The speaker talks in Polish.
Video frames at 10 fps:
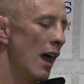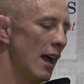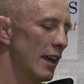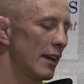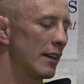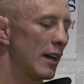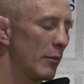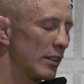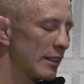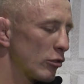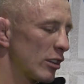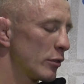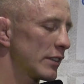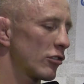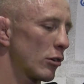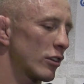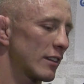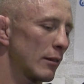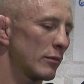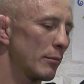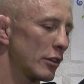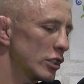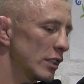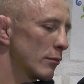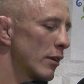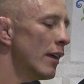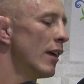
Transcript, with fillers: ale ja będę cały czas powtarzał, że jestem zapaśnikiem